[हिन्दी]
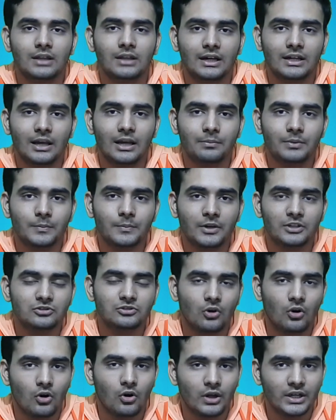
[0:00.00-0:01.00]
ताकि आपके
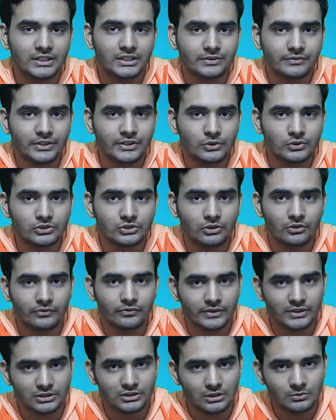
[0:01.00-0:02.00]
पास और ऐसी वीडियोज़ की
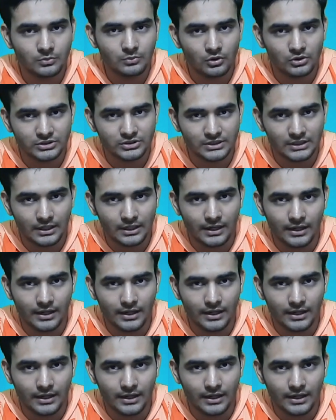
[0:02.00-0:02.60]
नोटिफिकेशन पहुँचती